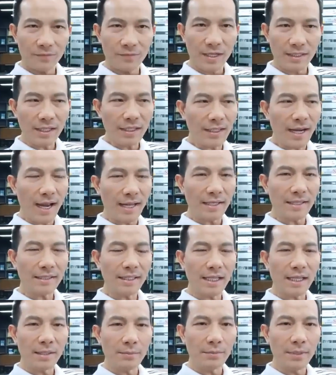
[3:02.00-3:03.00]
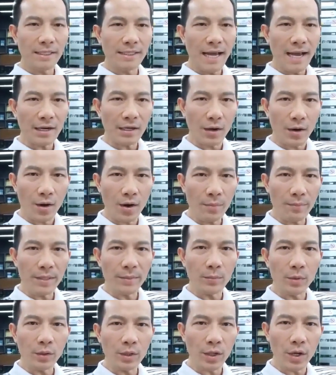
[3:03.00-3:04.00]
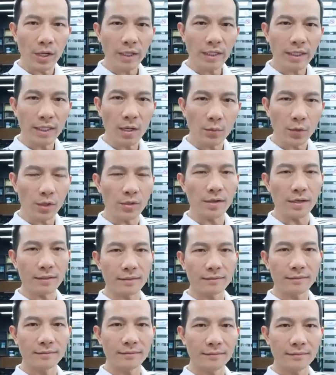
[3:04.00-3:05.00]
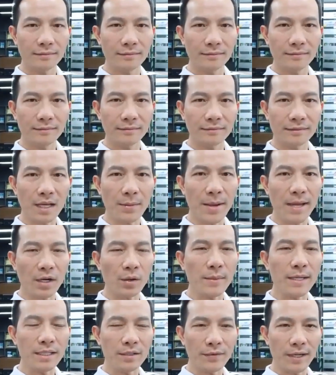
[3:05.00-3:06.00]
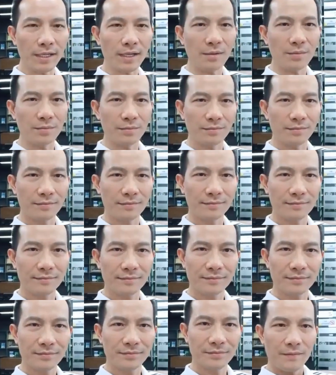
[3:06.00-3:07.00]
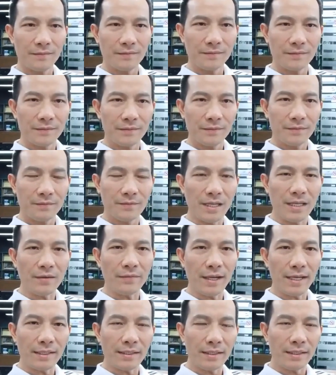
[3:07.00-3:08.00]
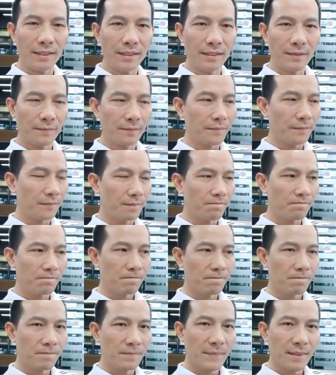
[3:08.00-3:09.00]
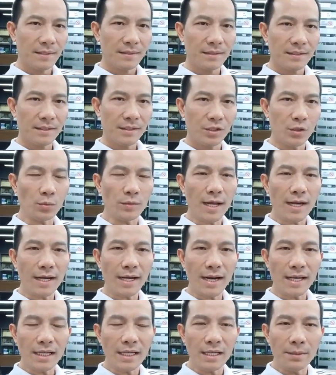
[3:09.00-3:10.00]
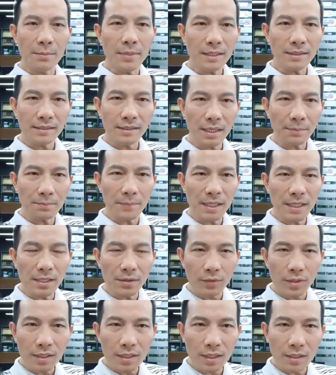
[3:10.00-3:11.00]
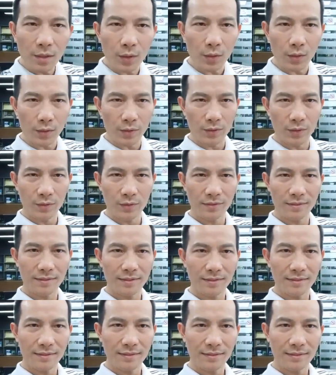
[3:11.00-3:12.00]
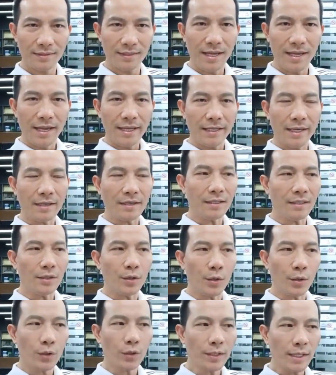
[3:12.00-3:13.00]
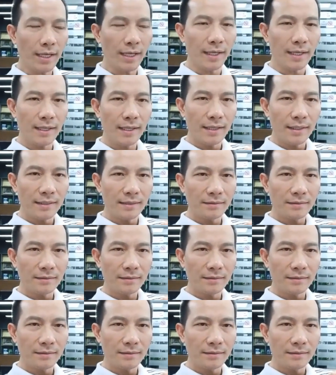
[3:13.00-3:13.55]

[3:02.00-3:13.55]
và tất cả những gì mình đã có, mình muốn nói thì không nói được. Các bạn có bị như vậy không? Và như vậy thì chúng ta đã đánh đi rất nhiều cái cơ hội. Cái cơ hội có thể